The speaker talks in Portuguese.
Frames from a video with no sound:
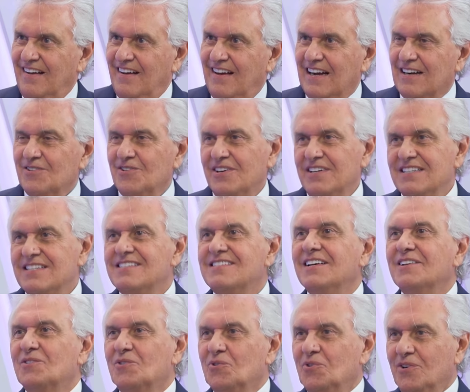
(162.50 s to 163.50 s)
Agora esse
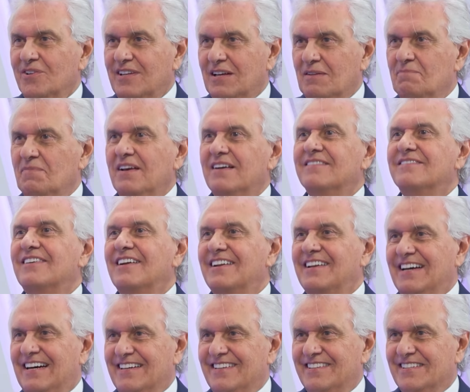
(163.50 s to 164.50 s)
setor está bem
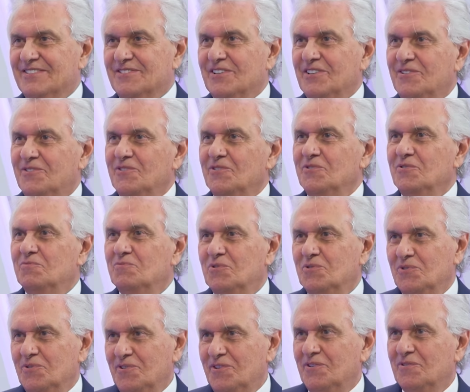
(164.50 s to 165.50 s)
avaliado, agora todo
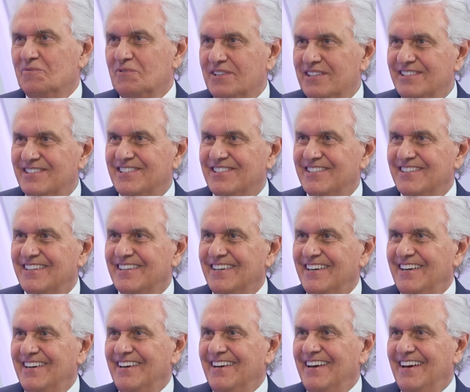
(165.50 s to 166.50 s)
mundo realmente
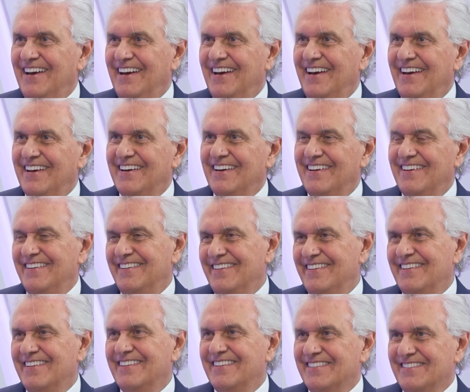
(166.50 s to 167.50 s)
é,
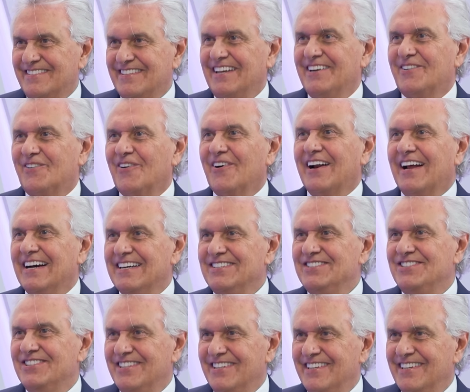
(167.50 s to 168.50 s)
tem
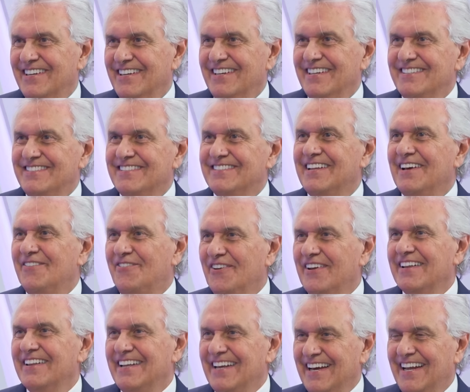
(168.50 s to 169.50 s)
coragem de, de
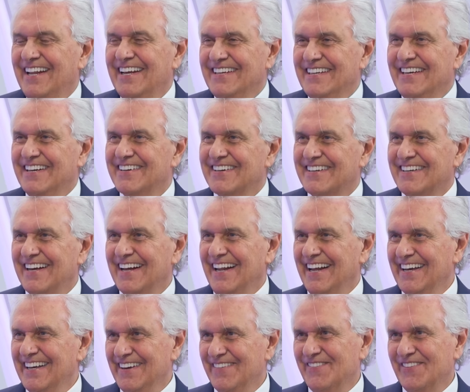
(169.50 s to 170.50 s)
defender aí.
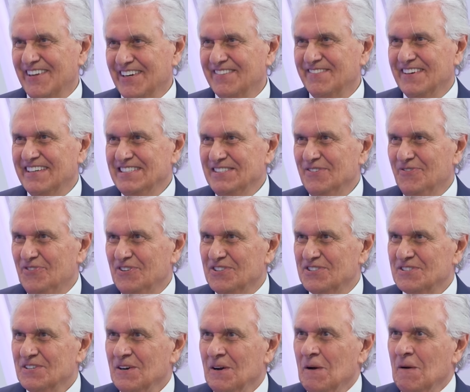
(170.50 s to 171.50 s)
Aquela época era mais
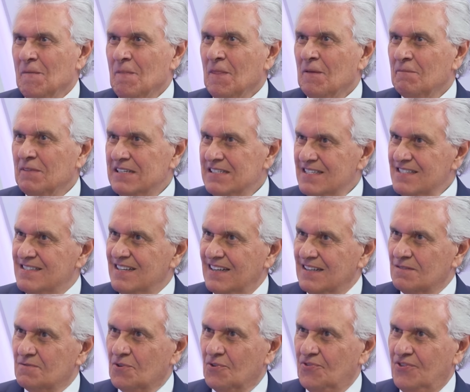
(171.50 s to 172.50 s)
difícil. Mas
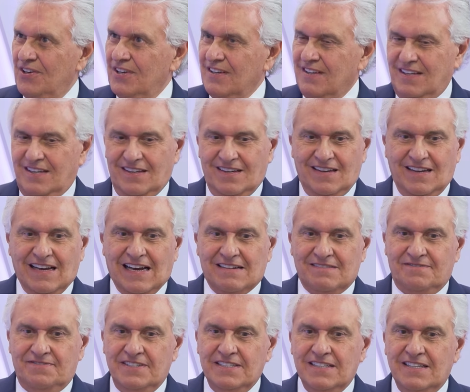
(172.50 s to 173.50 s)
dizendo a você que a
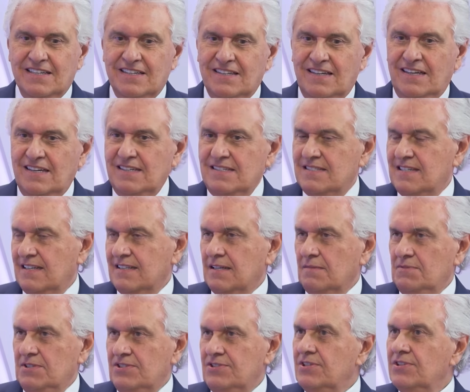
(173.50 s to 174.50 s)
vida é
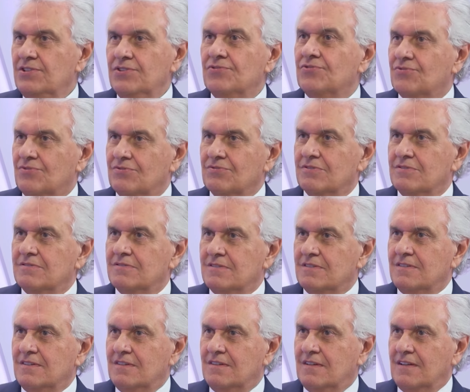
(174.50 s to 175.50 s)
exatamente isso,
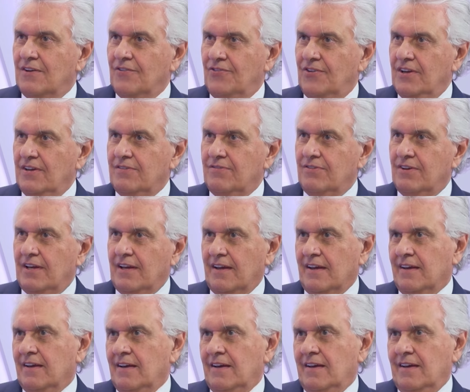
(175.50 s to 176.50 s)
tá certo?
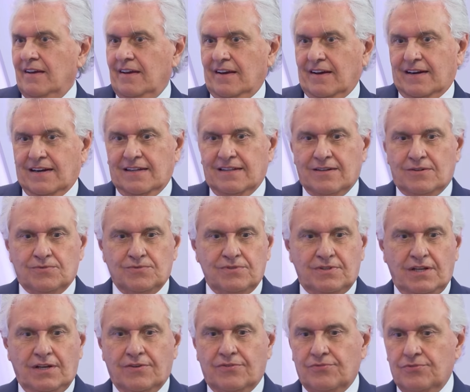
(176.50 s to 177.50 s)
É, é, cada um
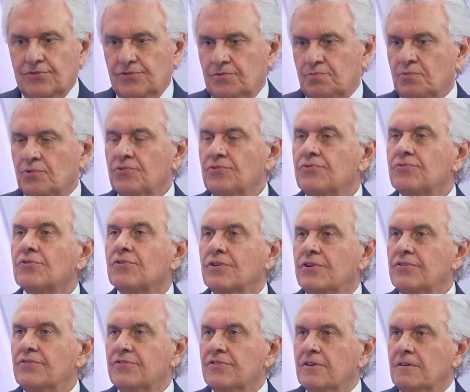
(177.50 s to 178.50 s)
tem as suas
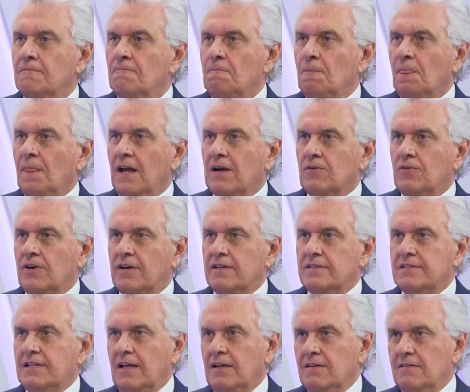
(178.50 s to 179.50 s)
posições. Agora,
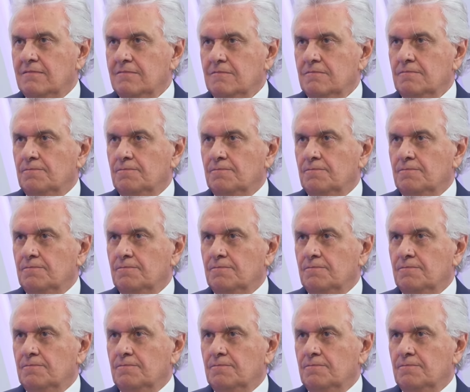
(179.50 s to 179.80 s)
tem um